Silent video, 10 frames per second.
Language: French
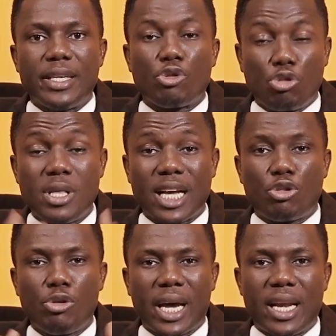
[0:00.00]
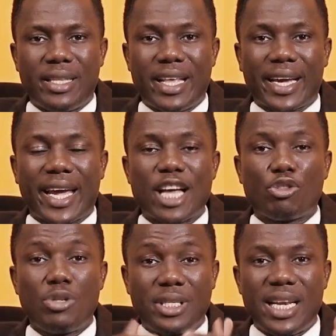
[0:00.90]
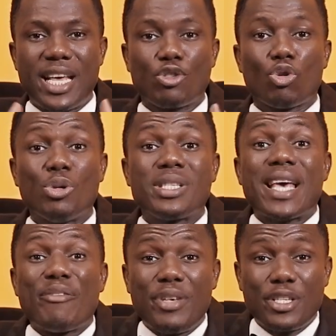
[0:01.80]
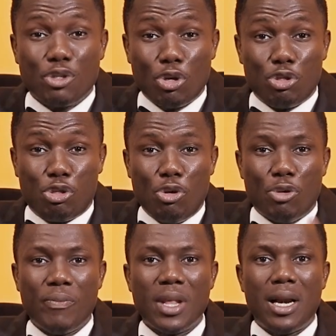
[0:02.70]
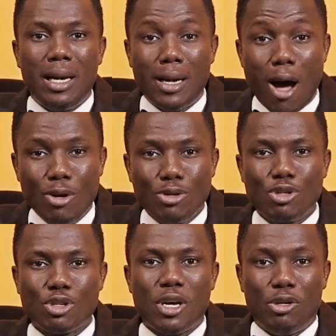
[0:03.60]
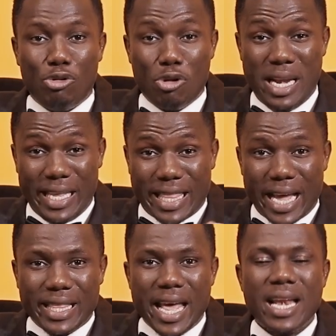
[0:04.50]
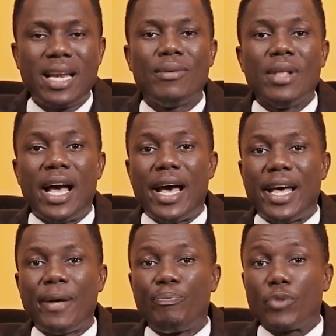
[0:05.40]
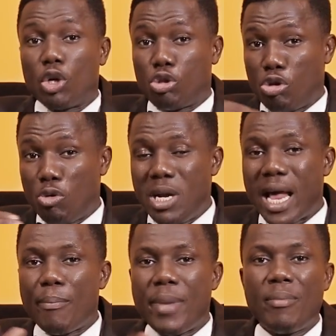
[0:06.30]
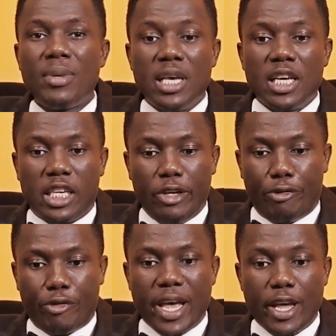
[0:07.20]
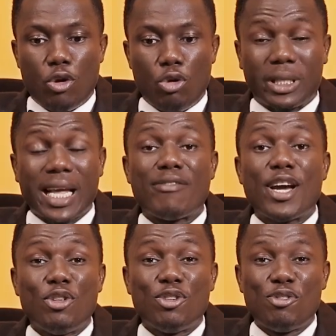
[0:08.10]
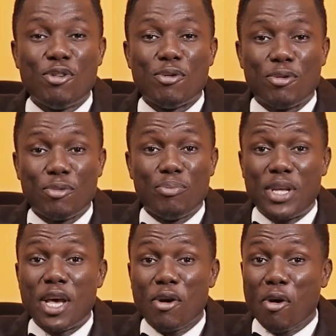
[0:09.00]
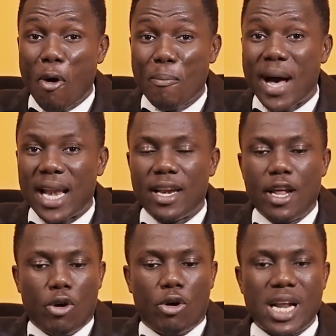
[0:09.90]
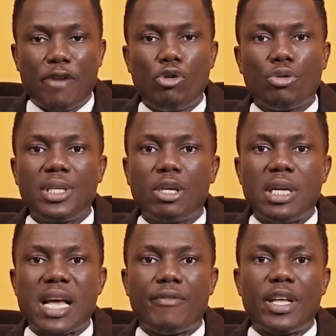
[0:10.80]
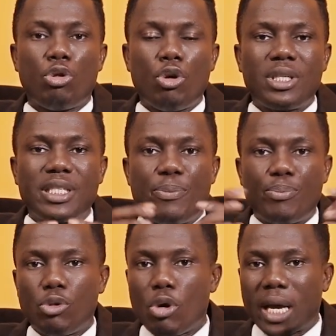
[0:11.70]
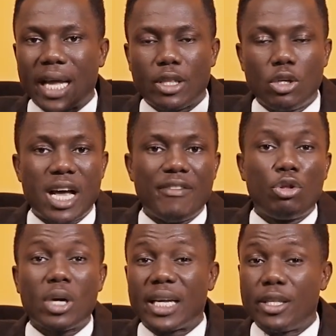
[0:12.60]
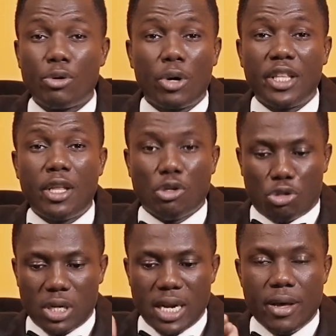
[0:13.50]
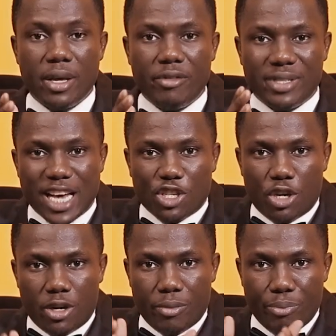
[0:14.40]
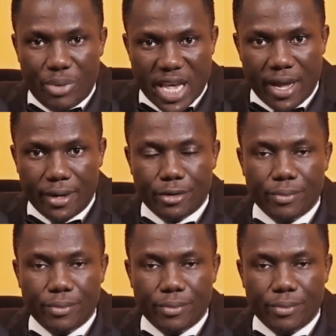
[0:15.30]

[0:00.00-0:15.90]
surnaturel des créatures célestes au service de Dieu. L'ange de l'Éternel euh, celui-là même qui fait le travail de Dieu, bien comme mal. On a vu aussi qu'il y avait deux types de il y avait deux catégories d'anges, les agents bien